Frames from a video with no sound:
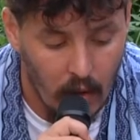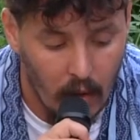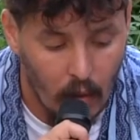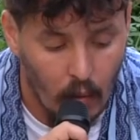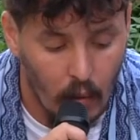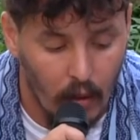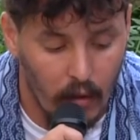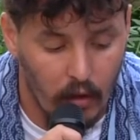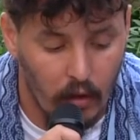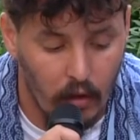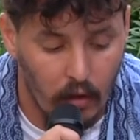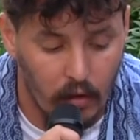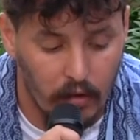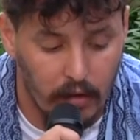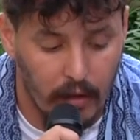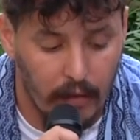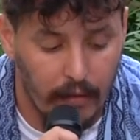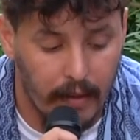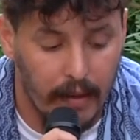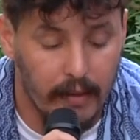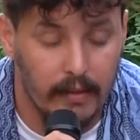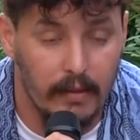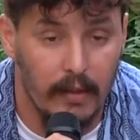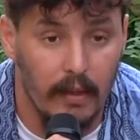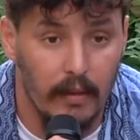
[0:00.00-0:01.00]
Cuando nos
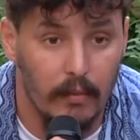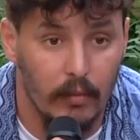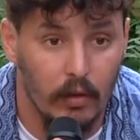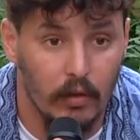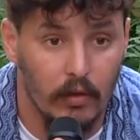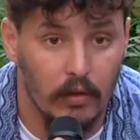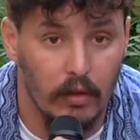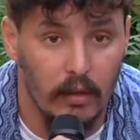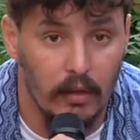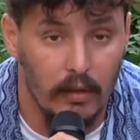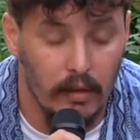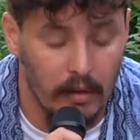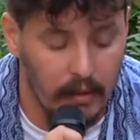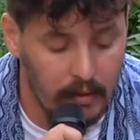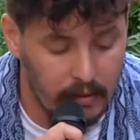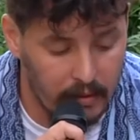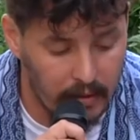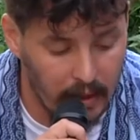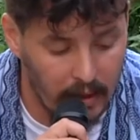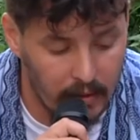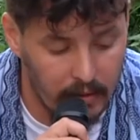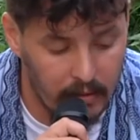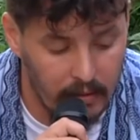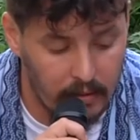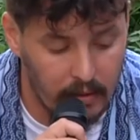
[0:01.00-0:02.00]
abracemos sin
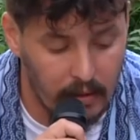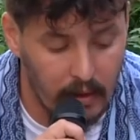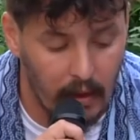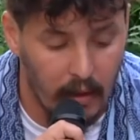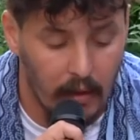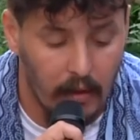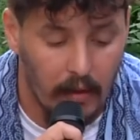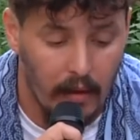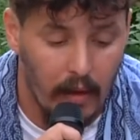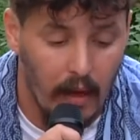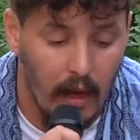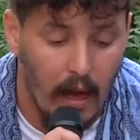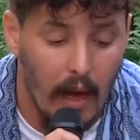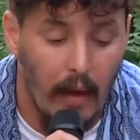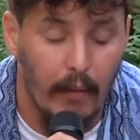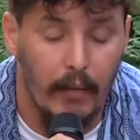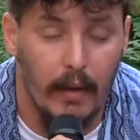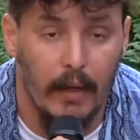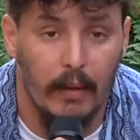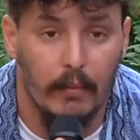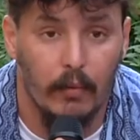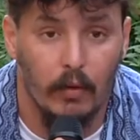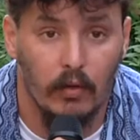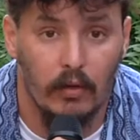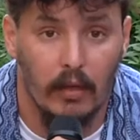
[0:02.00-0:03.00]
distancia,
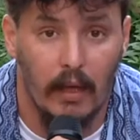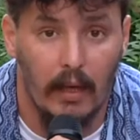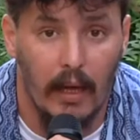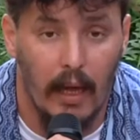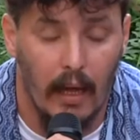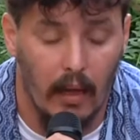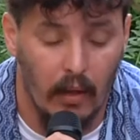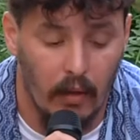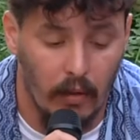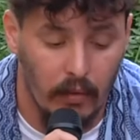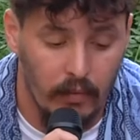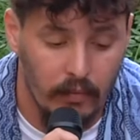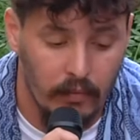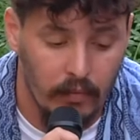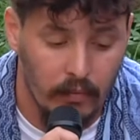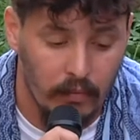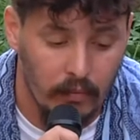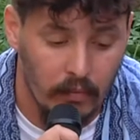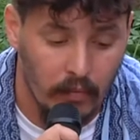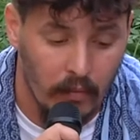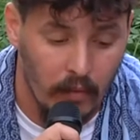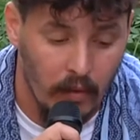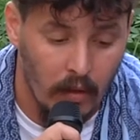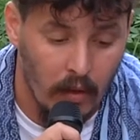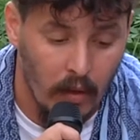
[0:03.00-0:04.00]
habremos sanado.
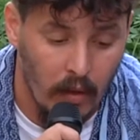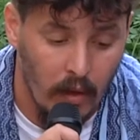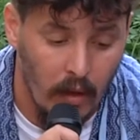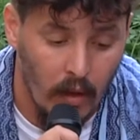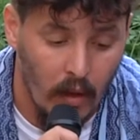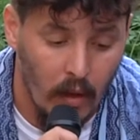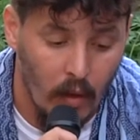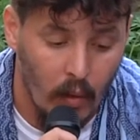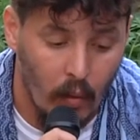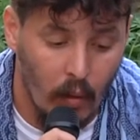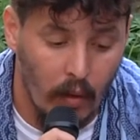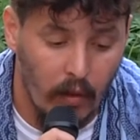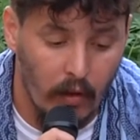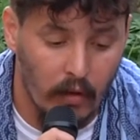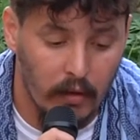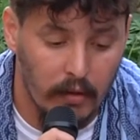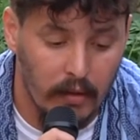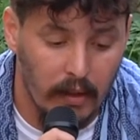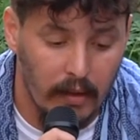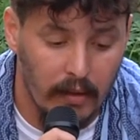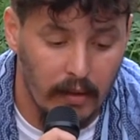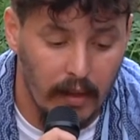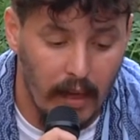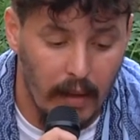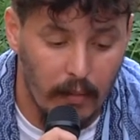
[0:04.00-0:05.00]
Cuando
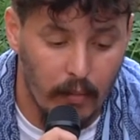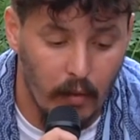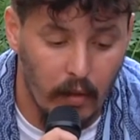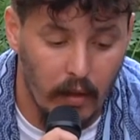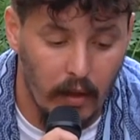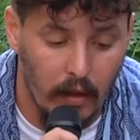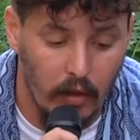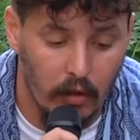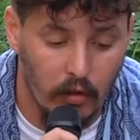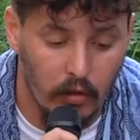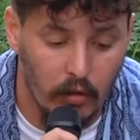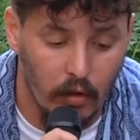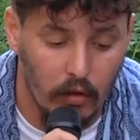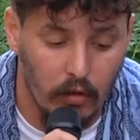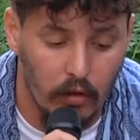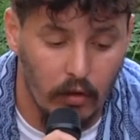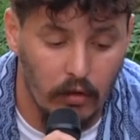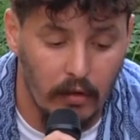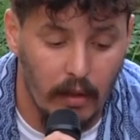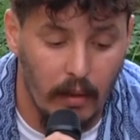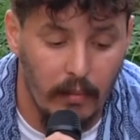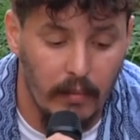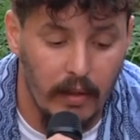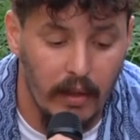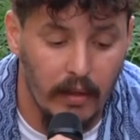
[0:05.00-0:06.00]
entendamos que
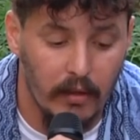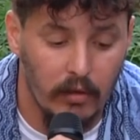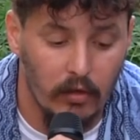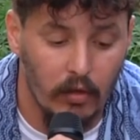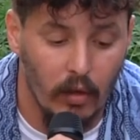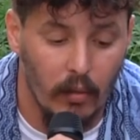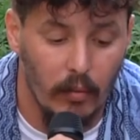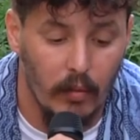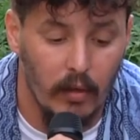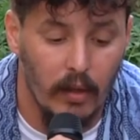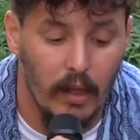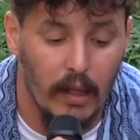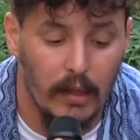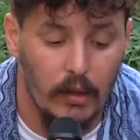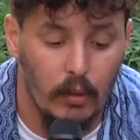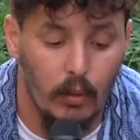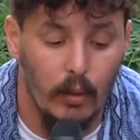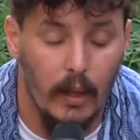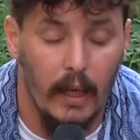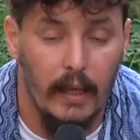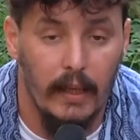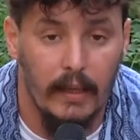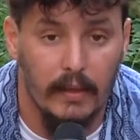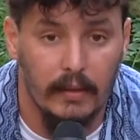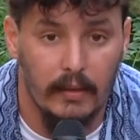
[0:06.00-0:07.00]
nosotros también somos
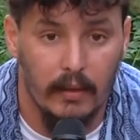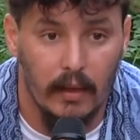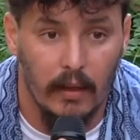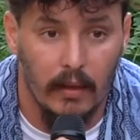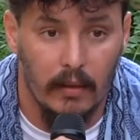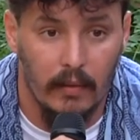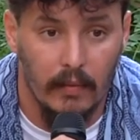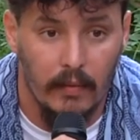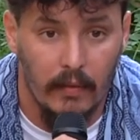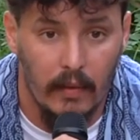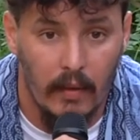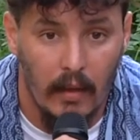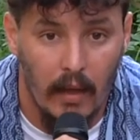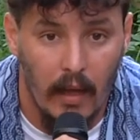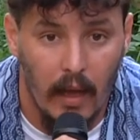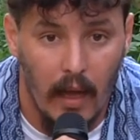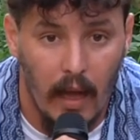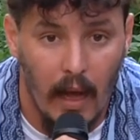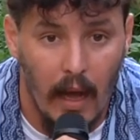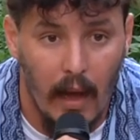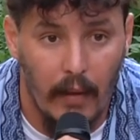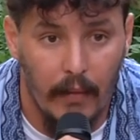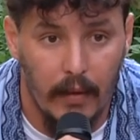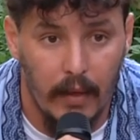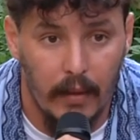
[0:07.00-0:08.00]
naturaleza,
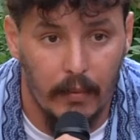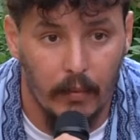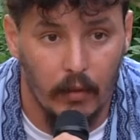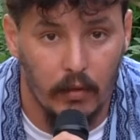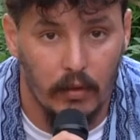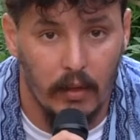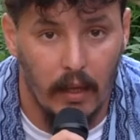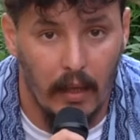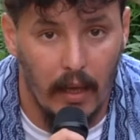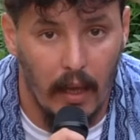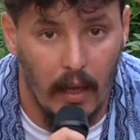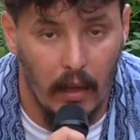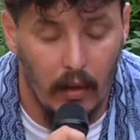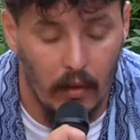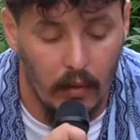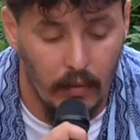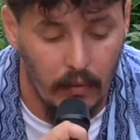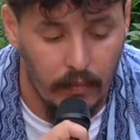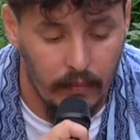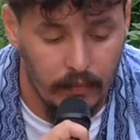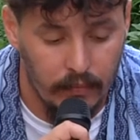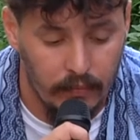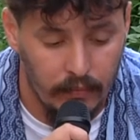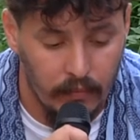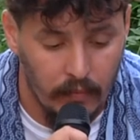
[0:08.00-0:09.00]
habremos sanado.
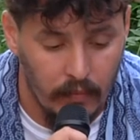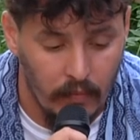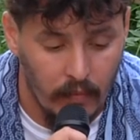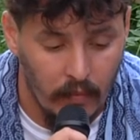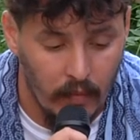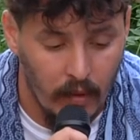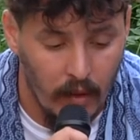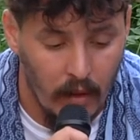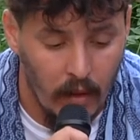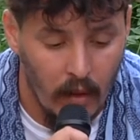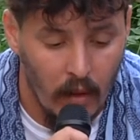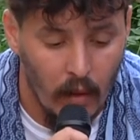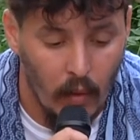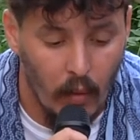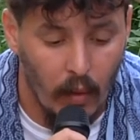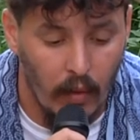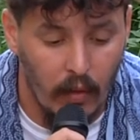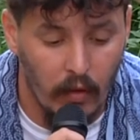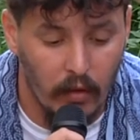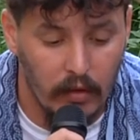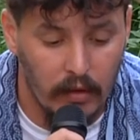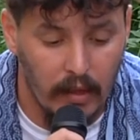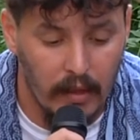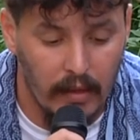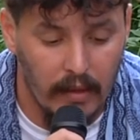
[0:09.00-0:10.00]

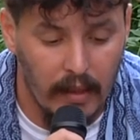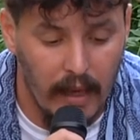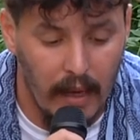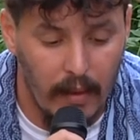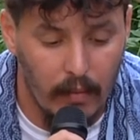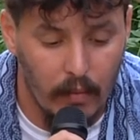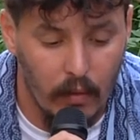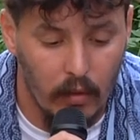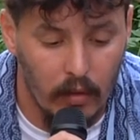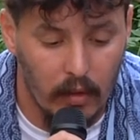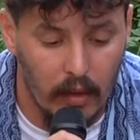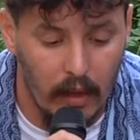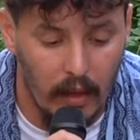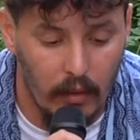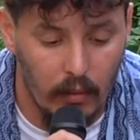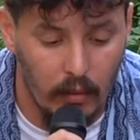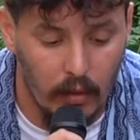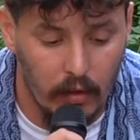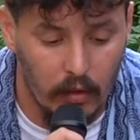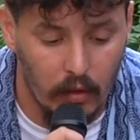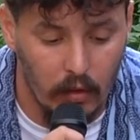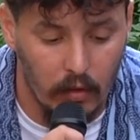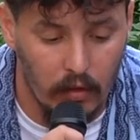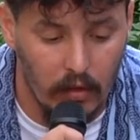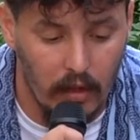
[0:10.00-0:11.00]
Cuando entendamos que a
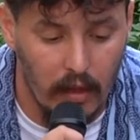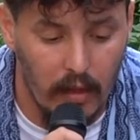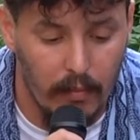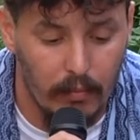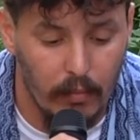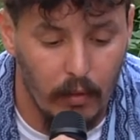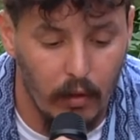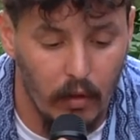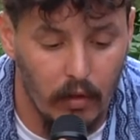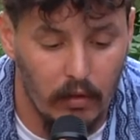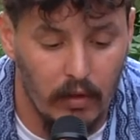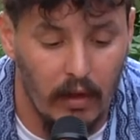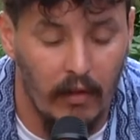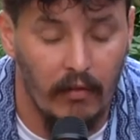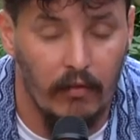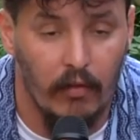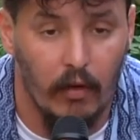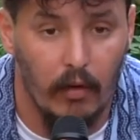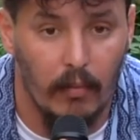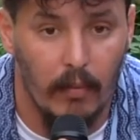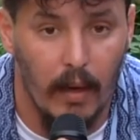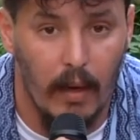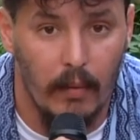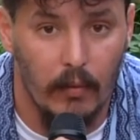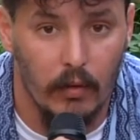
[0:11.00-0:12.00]
nuestro tiempo lo
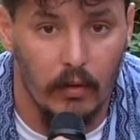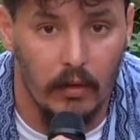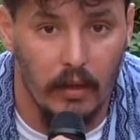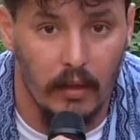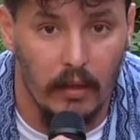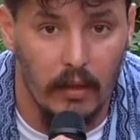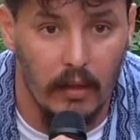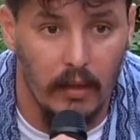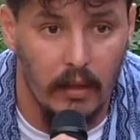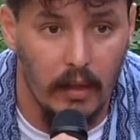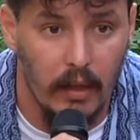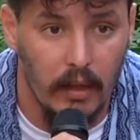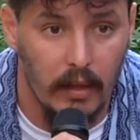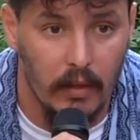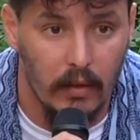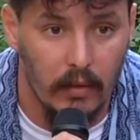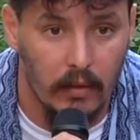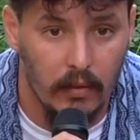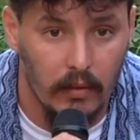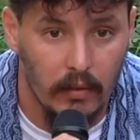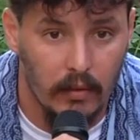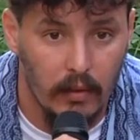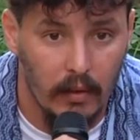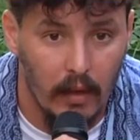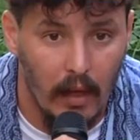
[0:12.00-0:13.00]
transformamos en
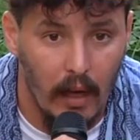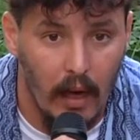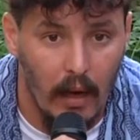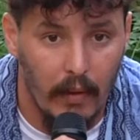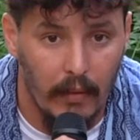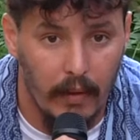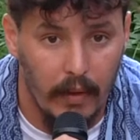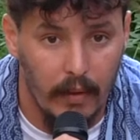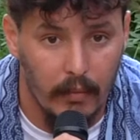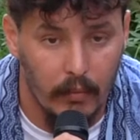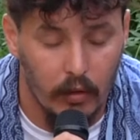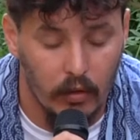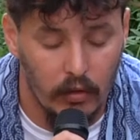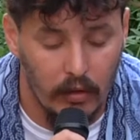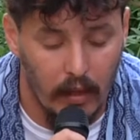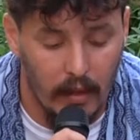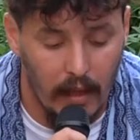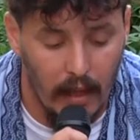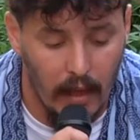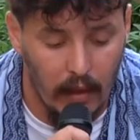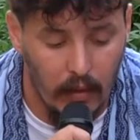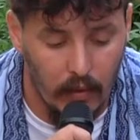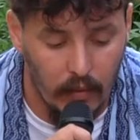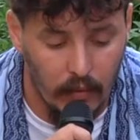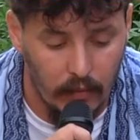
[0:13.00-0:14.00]
dinero, habremos
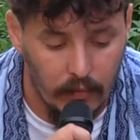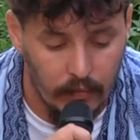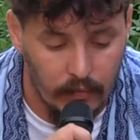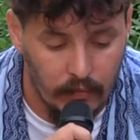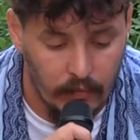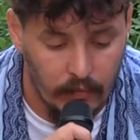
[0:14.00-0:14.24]
sanado.